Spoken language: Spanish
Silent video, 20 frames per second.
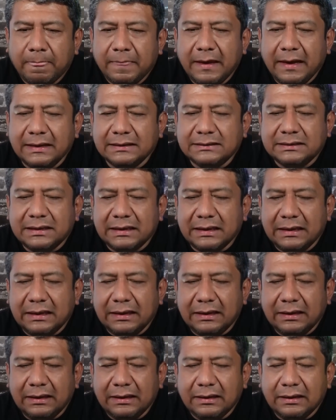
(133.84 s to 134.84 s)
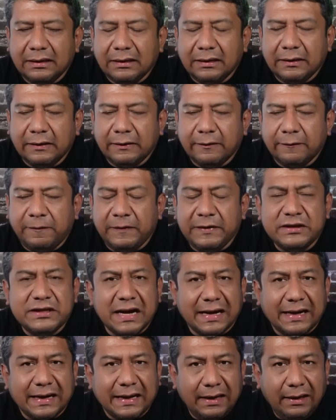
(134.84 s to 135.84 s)
de este
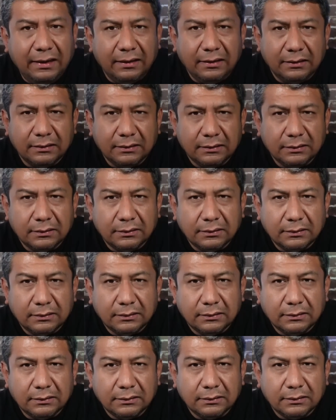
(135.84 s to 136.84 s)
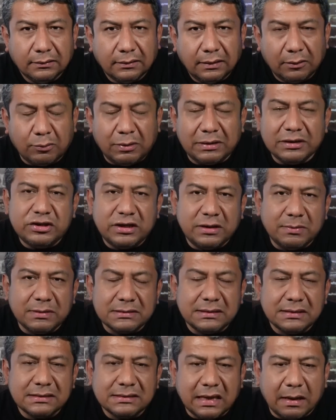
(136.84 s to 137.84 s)
fichaje al cual
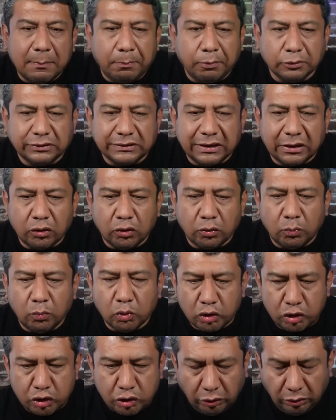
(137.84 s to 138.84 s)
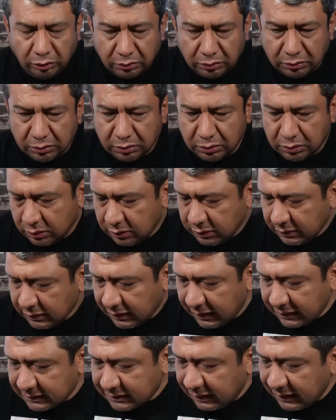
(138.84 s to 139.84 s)
Chivas le está apostando mucho?
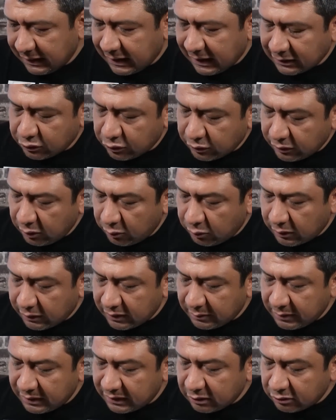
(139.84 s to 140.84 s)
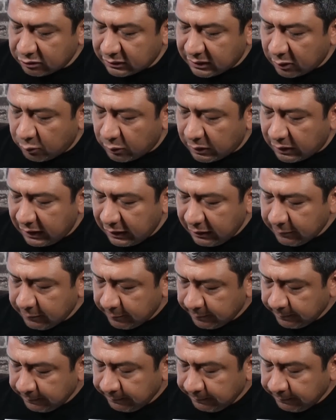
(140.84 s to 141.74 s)
Que es el caso del guardameta Oscar Waley.